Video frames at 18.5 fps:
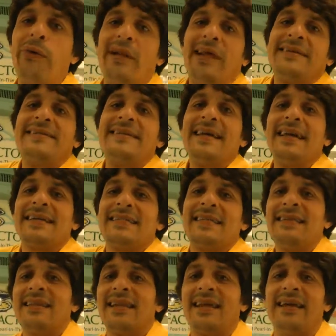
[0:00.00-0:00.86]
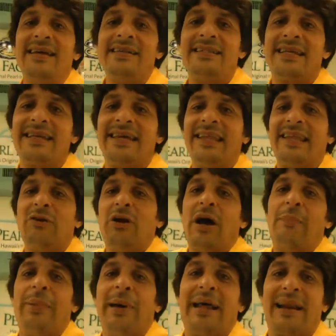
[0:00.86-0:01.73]
las chicas entran y dicen quieren
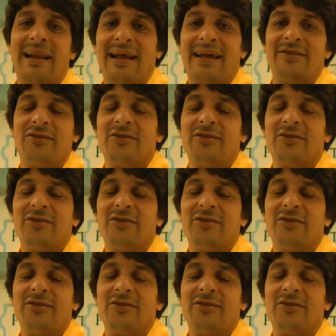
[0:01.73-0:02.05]
una perla.